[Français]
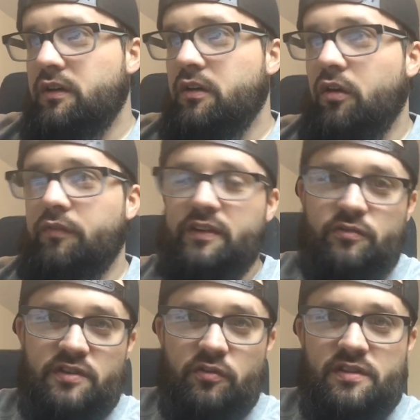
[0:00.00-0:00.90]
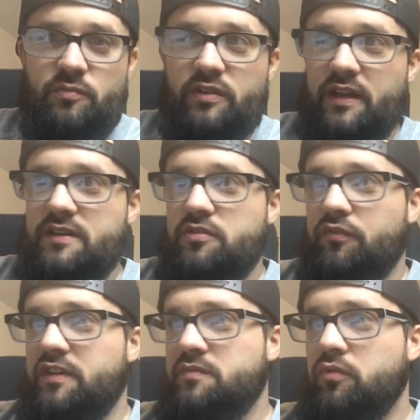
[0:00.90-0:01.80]
On va être aussi en simultané sur
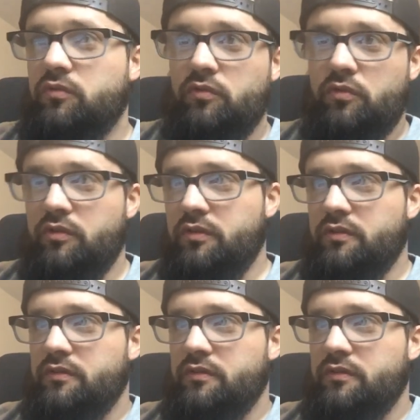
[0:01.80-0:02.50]
Facebook, donc euh,